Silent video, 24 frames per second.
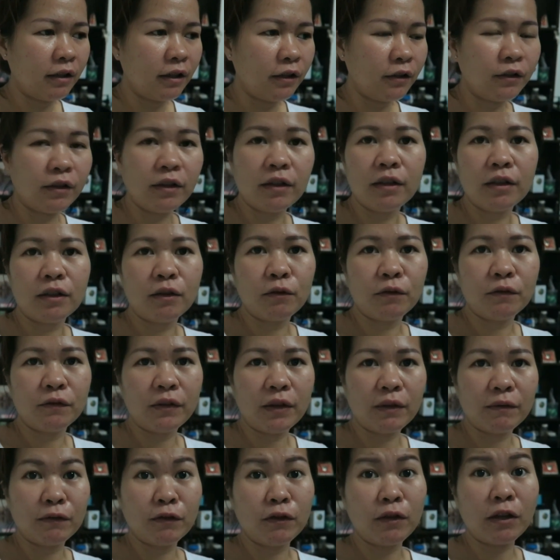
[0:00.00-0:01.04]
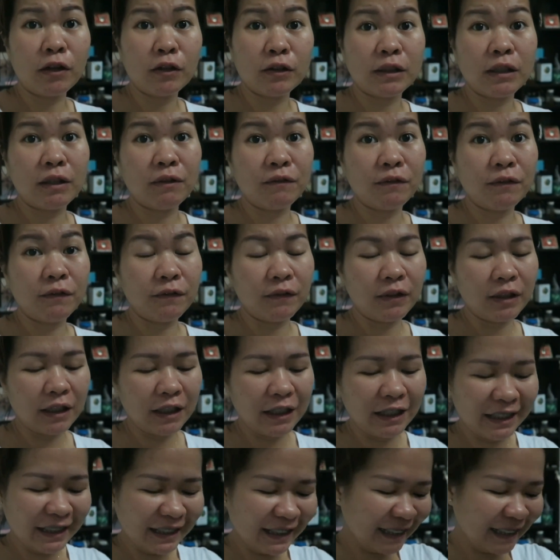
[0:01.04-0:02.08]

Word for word: Ayun, hindi 5. 2,050.